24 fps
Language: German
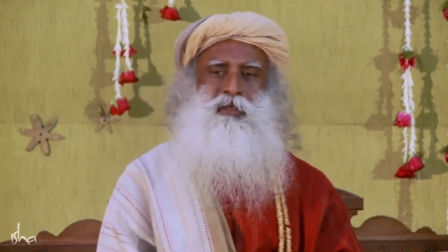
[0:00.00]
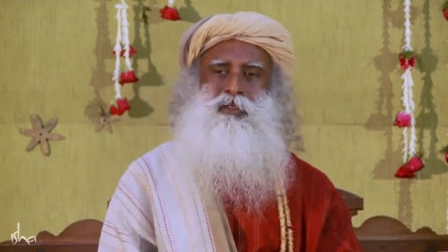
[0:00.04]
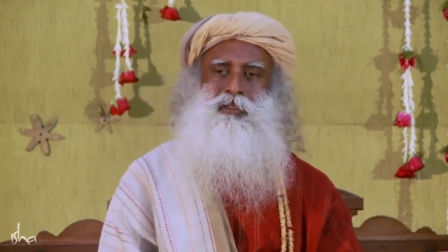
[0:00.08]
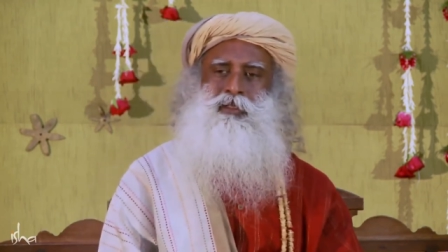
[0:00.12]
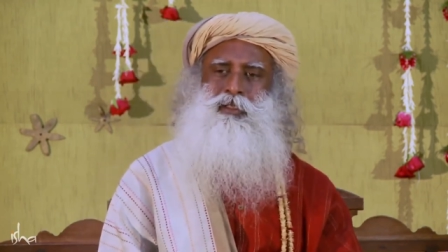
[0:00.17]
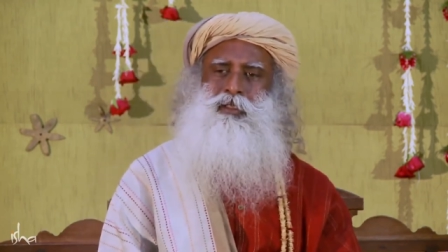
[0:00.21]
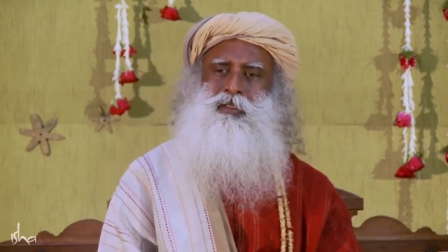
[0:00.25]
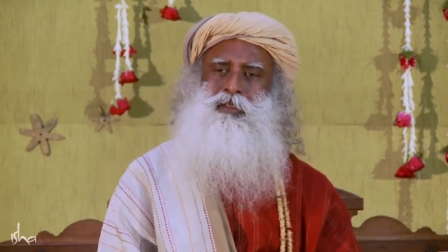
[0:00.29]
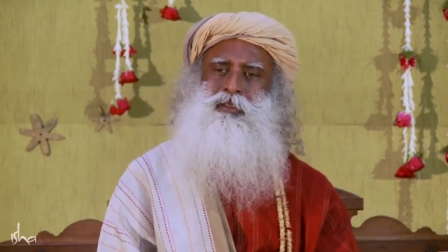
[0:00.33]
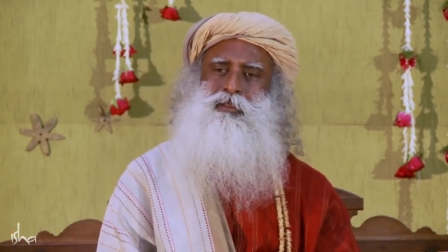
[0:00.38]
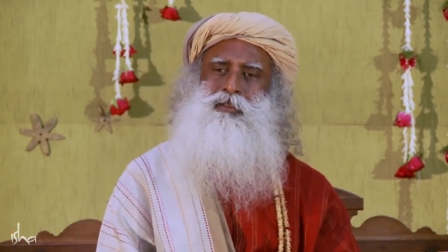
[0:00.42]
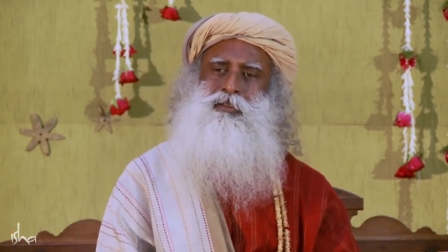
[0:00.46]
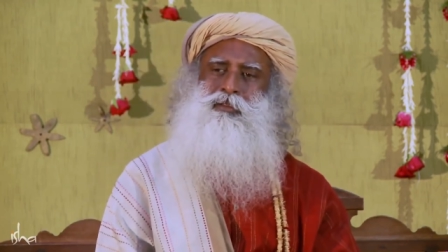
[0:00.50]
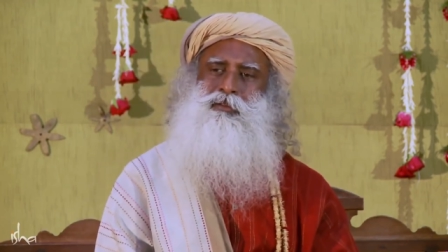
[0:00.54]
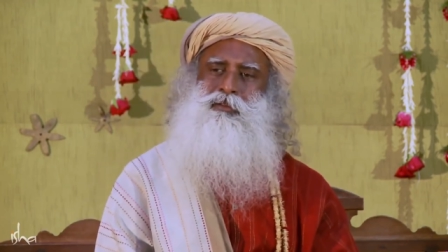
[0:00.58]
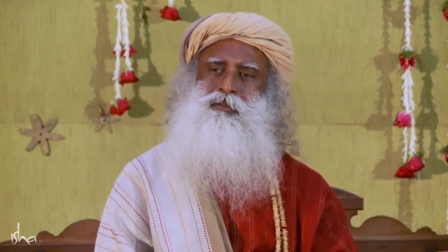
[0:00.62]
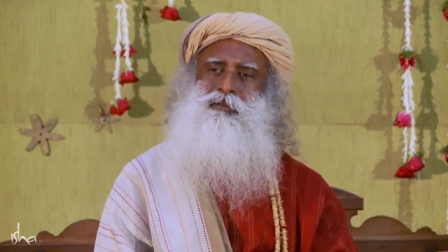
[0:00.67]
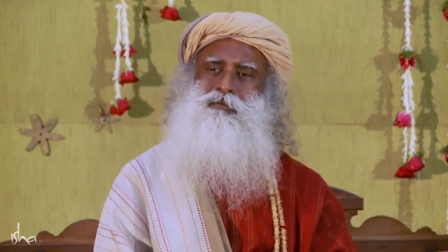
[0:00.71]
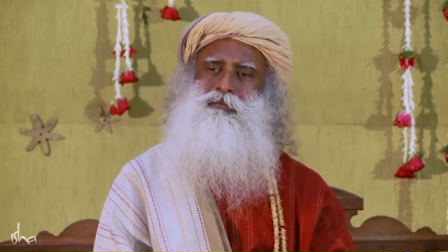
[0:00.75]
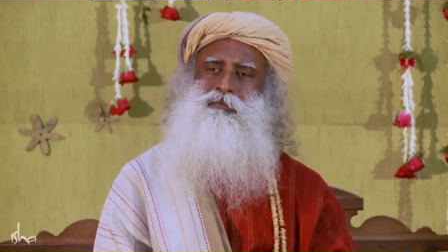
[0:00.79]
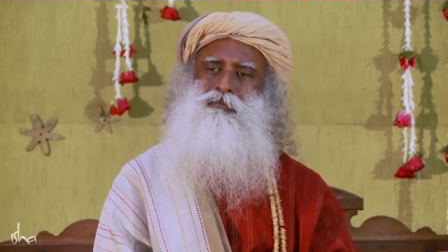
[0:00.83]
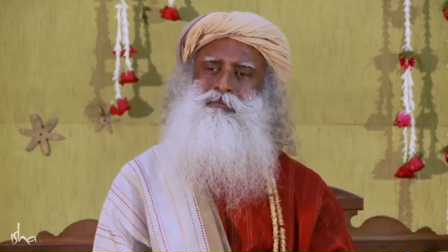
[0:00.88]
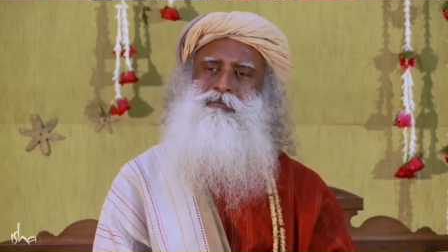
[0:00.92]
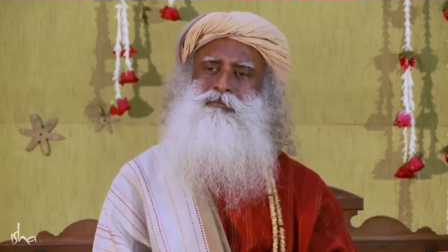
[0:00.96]
Wieder kannst du an
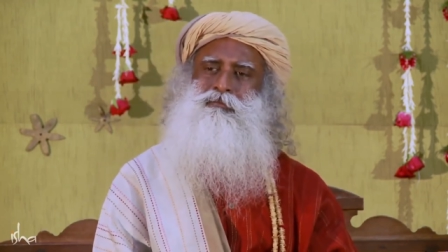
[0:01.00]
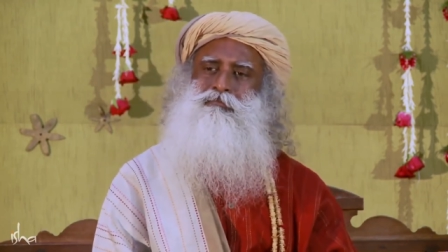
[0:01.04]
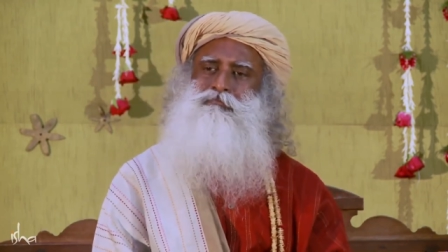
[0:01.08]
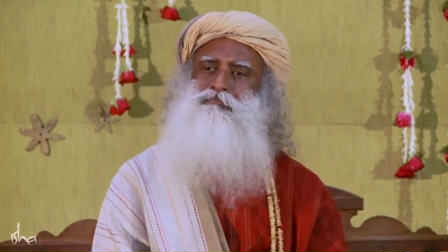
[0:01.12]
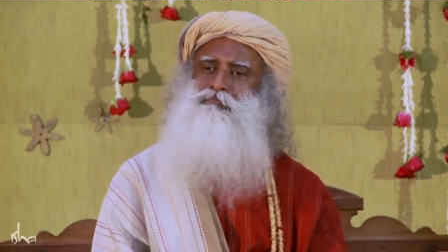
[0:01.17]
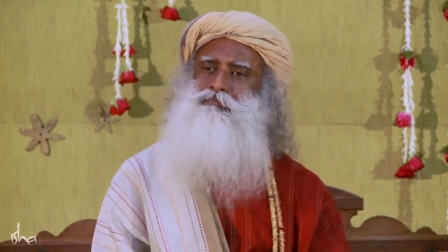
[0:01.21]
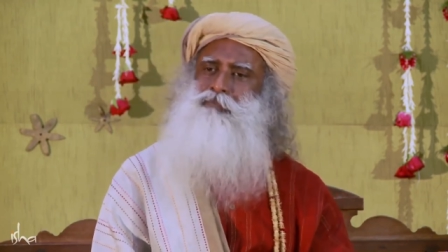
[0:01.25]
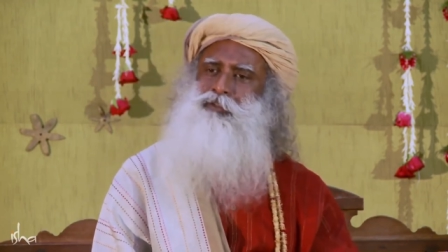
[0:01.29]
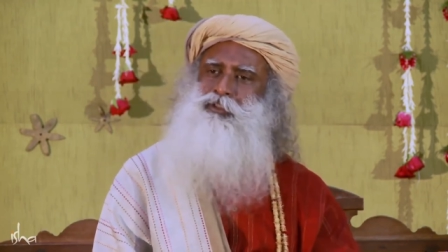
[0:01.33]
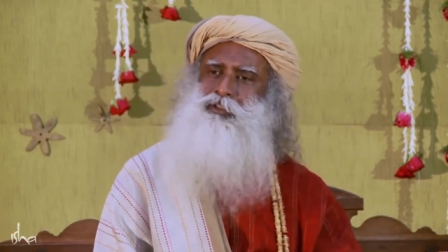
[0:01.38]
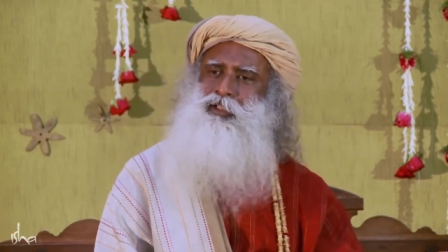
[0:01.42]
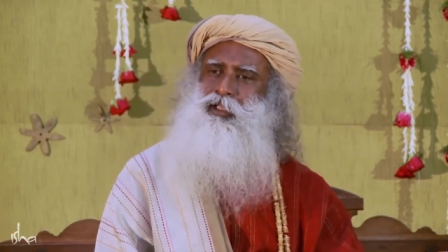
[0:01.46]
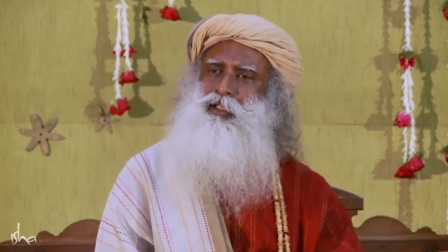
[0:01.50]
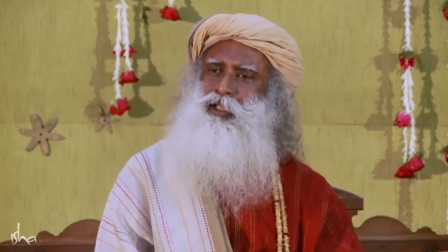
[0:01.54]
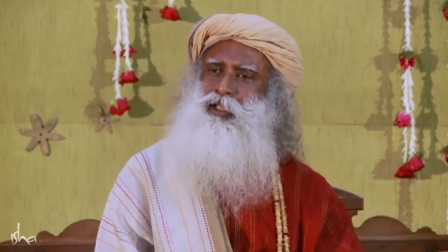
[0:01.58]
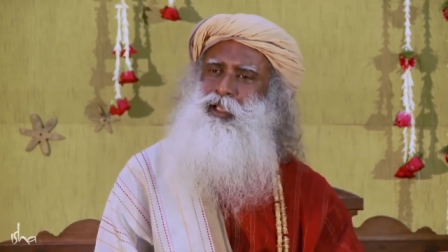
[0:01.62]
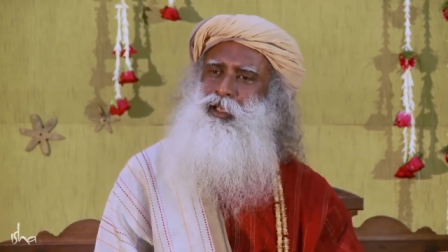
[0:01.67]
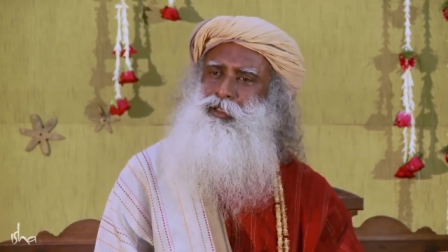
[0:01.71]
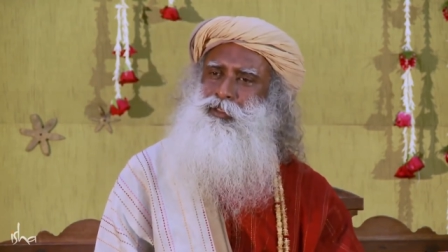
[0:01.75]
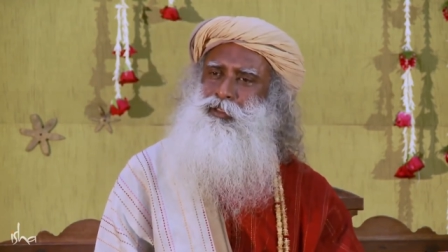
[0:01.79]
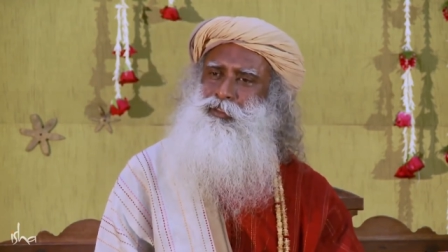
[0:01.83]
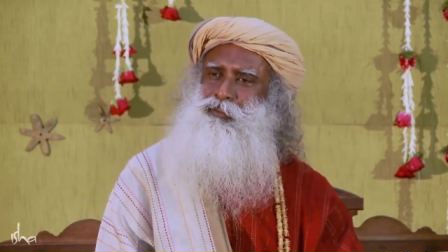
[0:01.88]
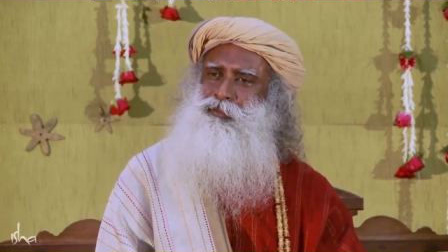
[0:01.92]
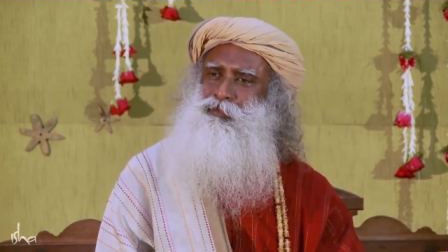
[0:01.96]
ihn denken.
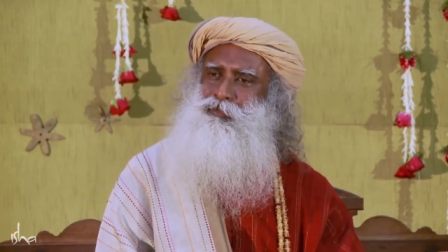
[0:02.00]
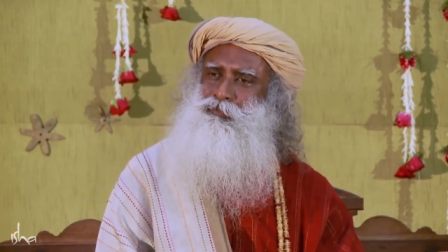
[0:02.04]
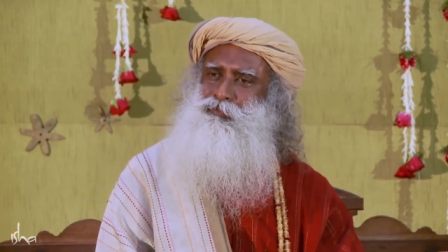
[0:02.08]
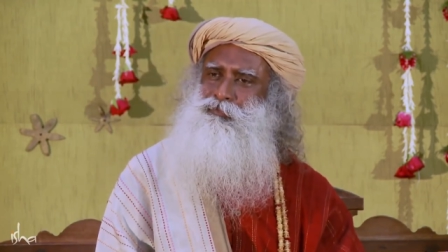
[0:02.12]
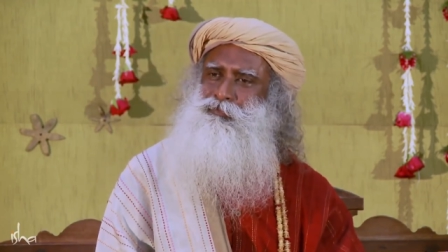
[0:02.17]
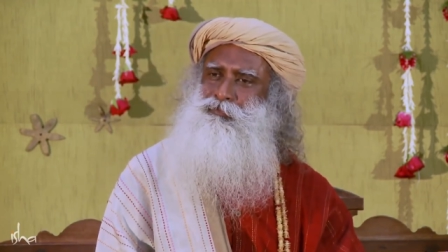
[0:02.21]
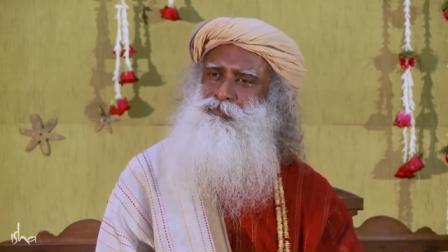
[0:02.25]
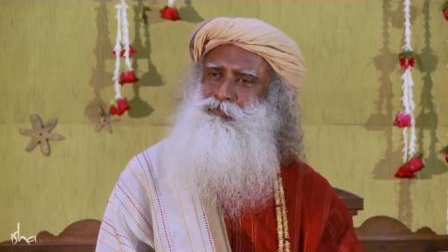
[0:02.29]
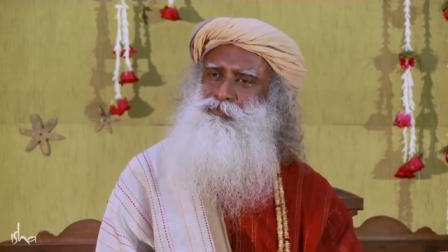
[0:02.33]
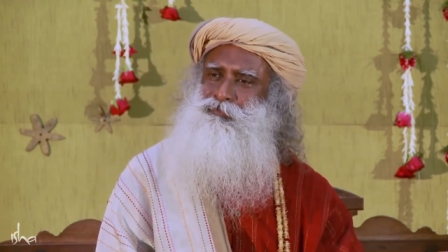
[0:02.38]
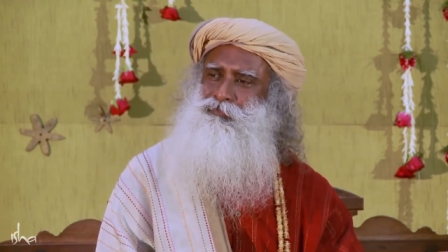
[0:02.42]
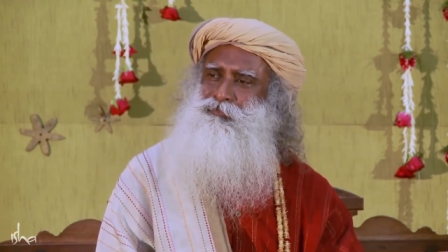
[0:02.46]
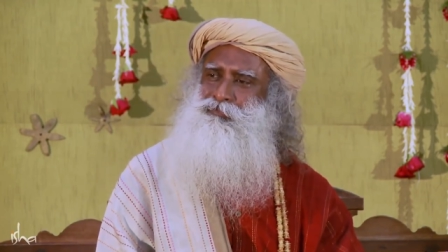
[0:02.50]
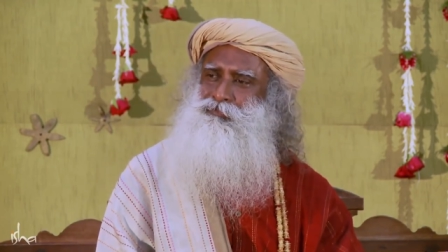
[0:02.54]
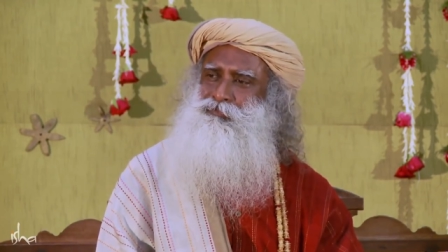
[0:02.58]
Noch da.